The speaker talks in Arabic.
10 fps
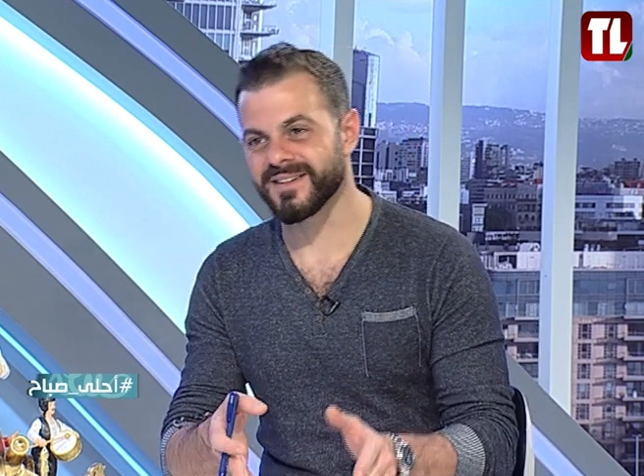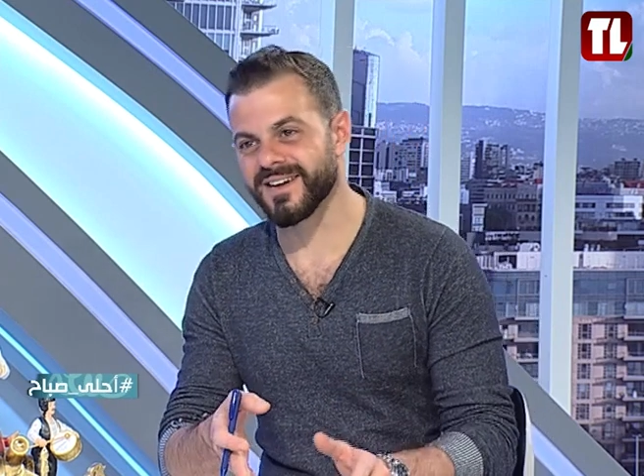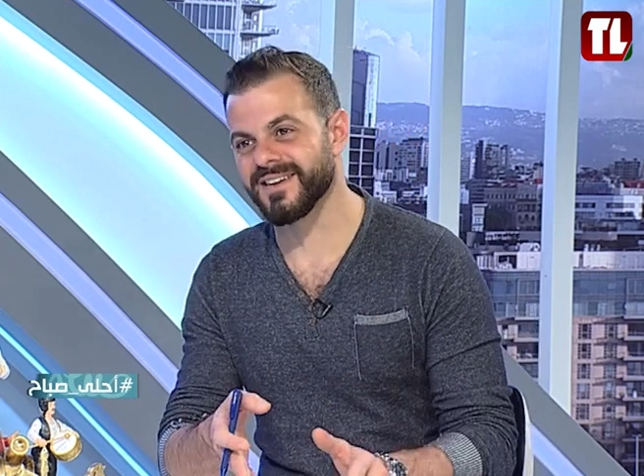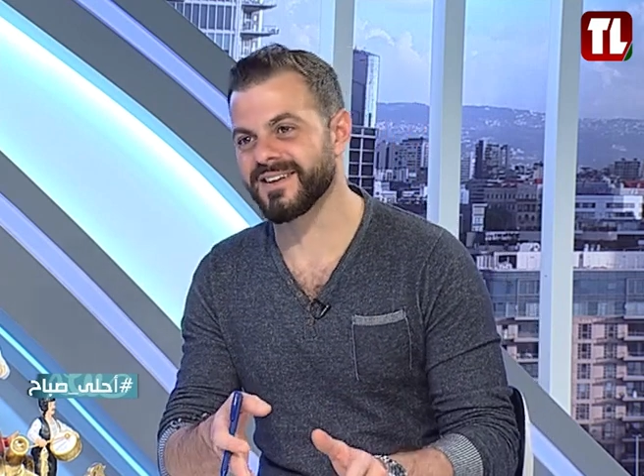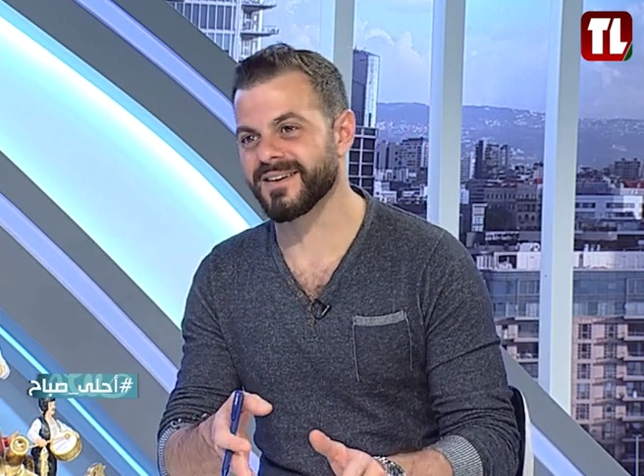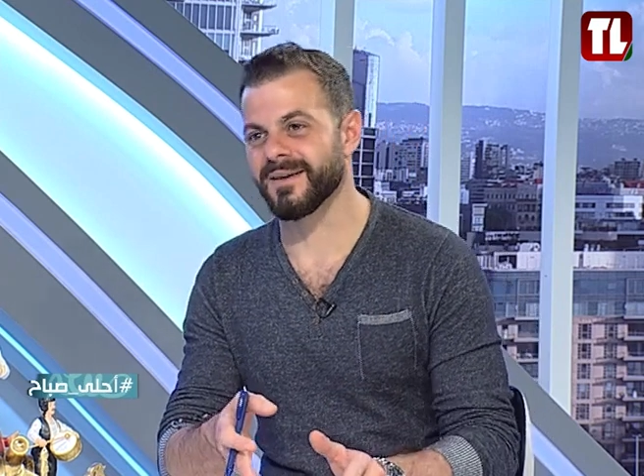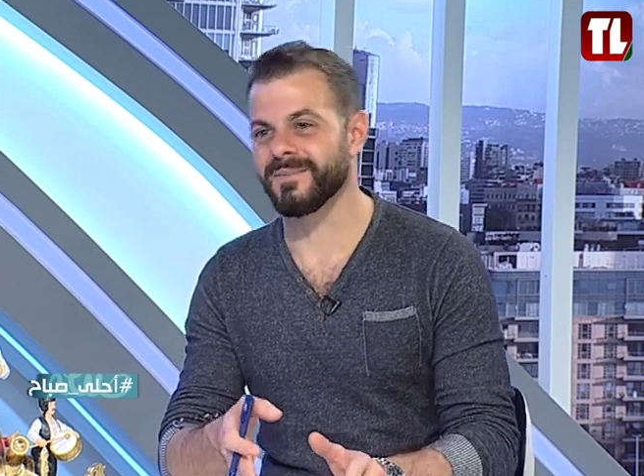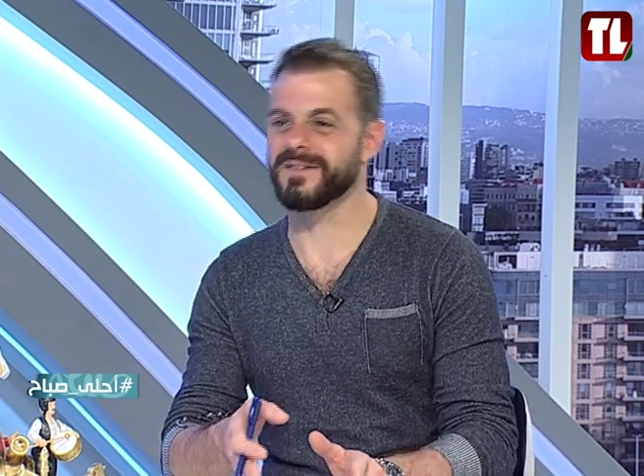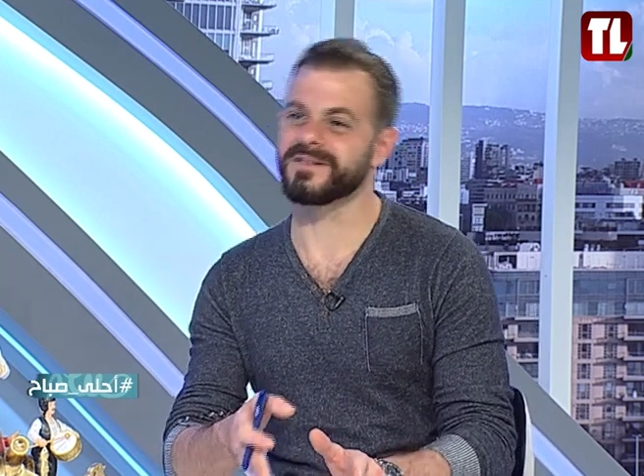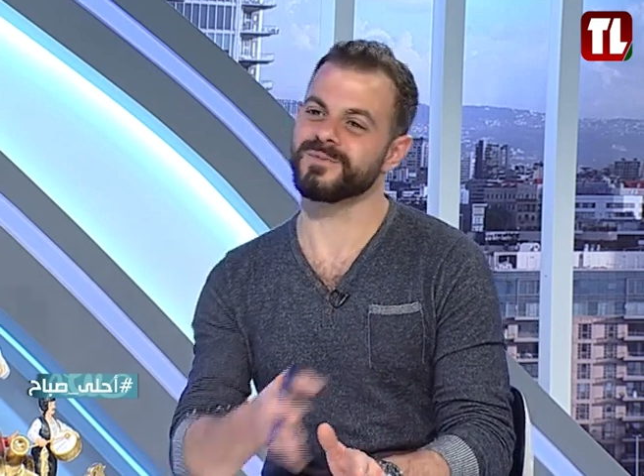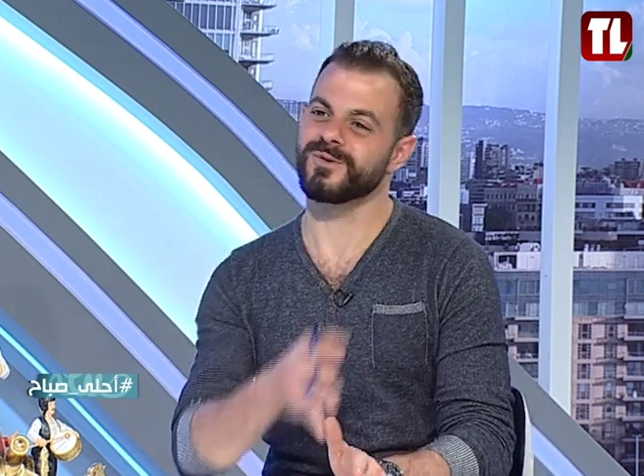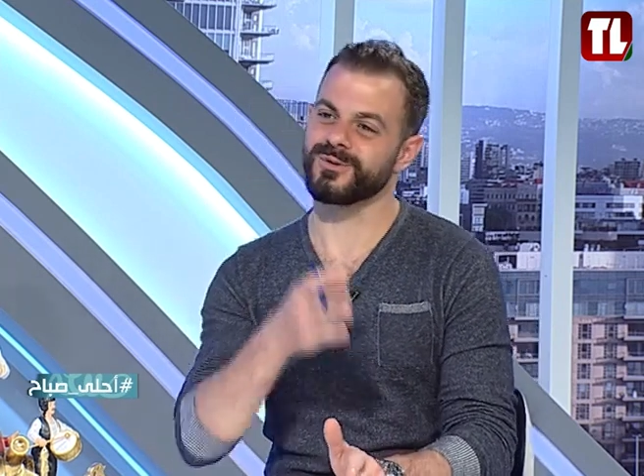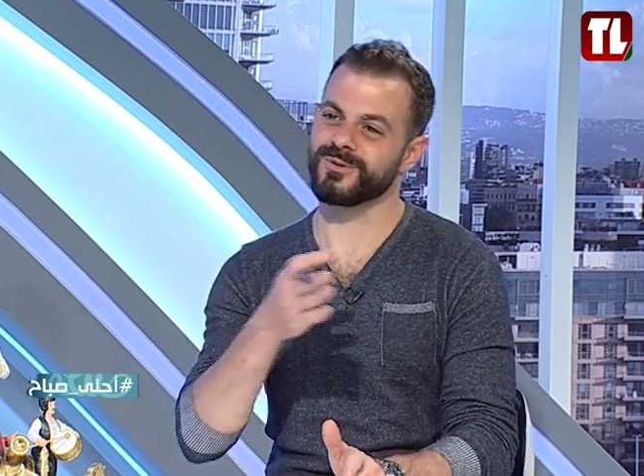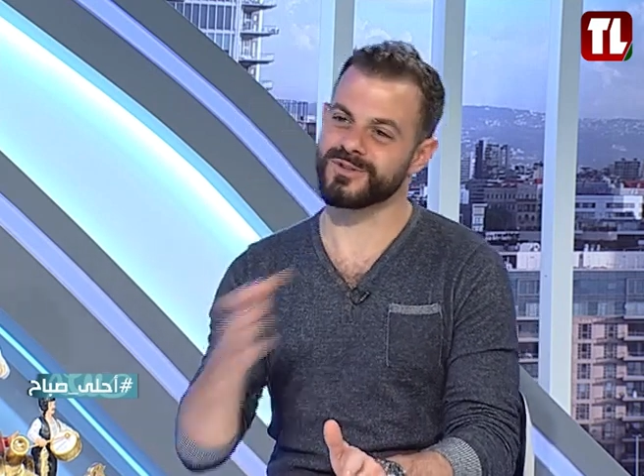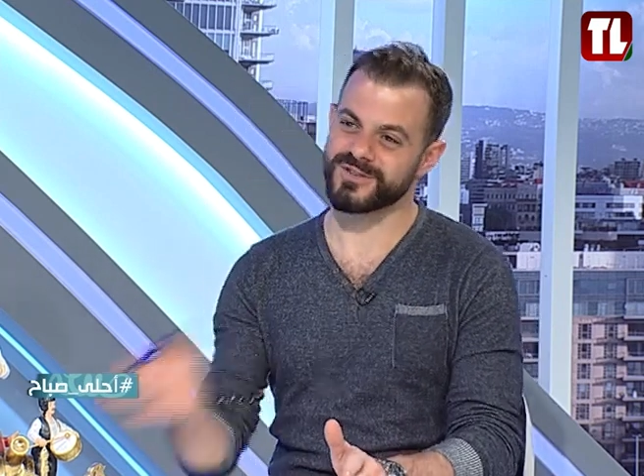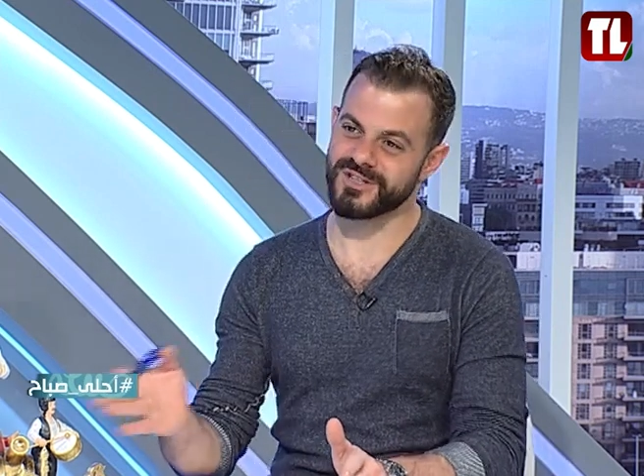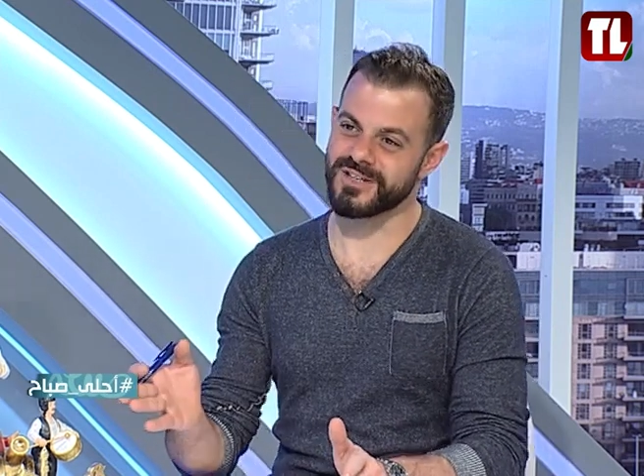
نهر بلتيمور وتشيل